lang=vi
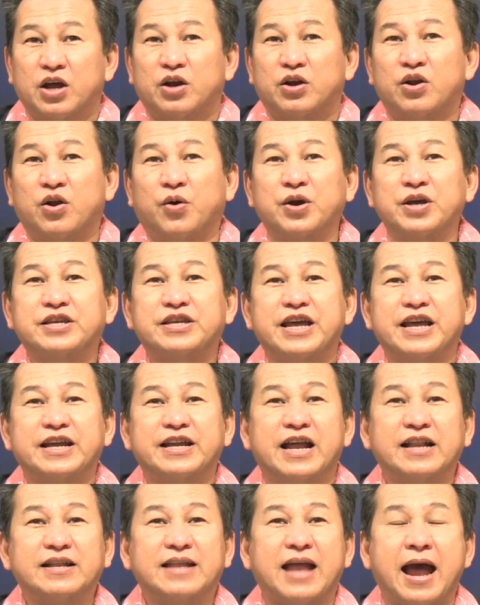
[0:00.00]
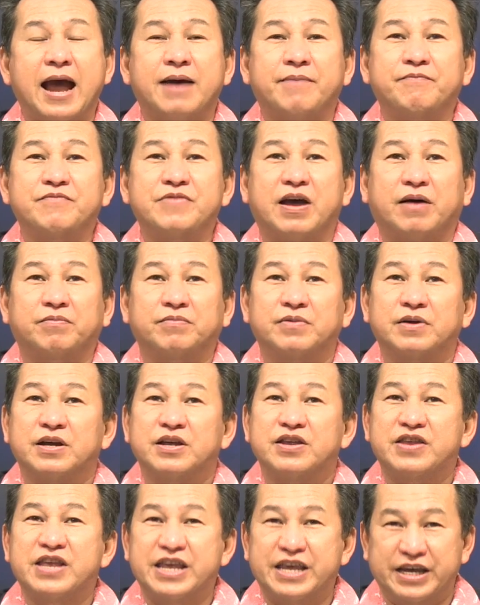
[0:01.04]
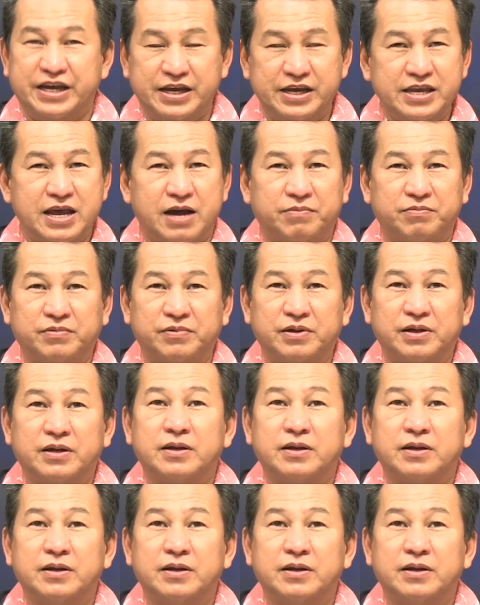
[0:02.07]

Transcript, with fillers: Nói chi đến tham vọng, diễn vọng,